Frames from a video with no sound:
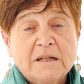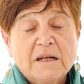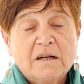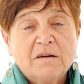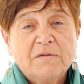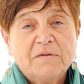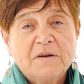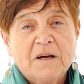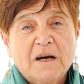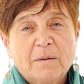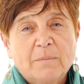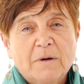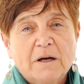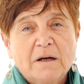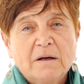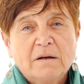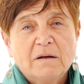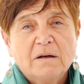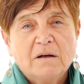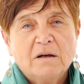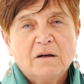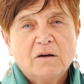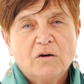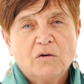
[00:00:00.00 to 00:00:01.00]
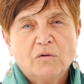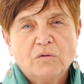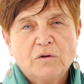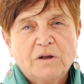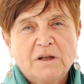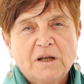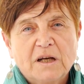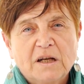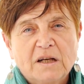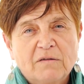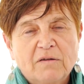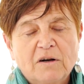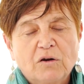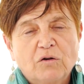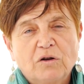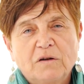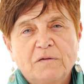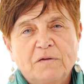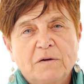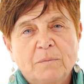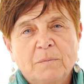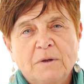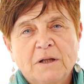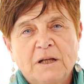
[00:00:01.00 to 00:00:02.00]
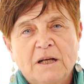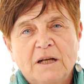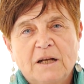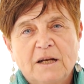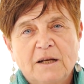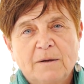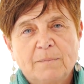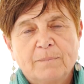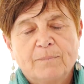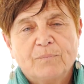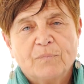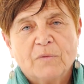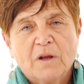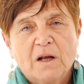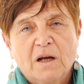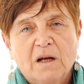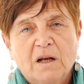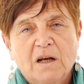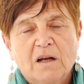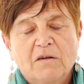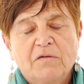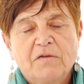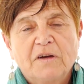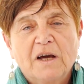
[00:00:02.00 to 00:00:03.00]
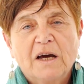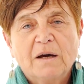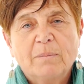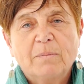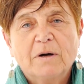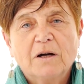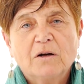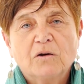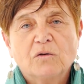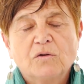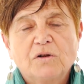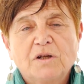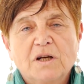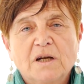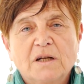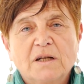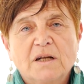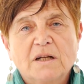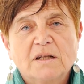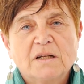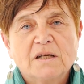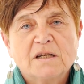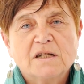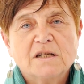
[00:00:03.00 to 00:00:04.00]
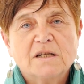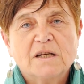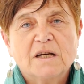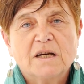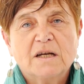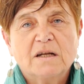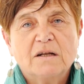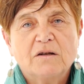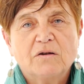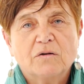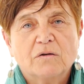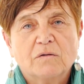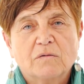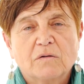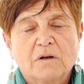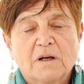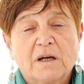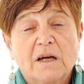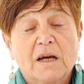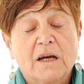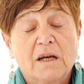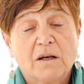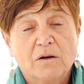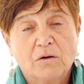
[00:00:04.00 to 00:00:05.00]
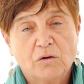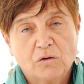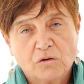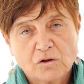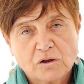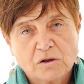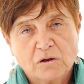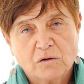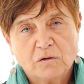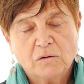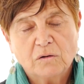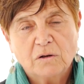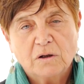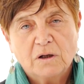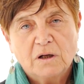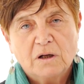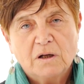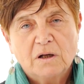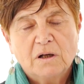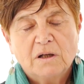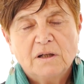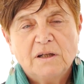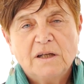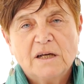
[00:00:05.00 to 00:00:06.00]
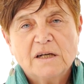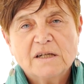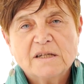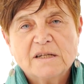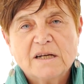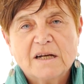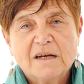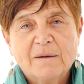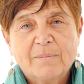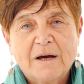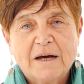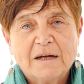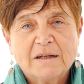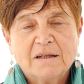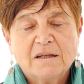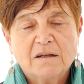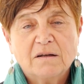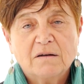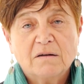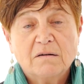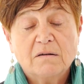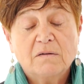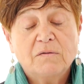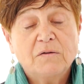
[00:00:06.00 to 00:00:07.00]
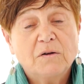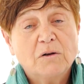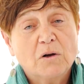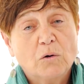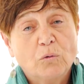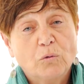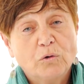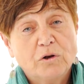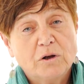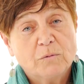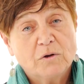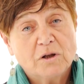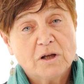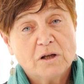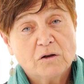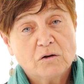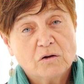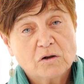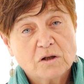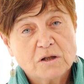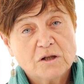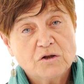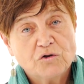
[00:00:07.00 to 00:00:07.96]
la fiaba contiene i valori femminili. La fiaba contiene il desiderio, che è nostro, di essere amate fino all'ultimo dei nostri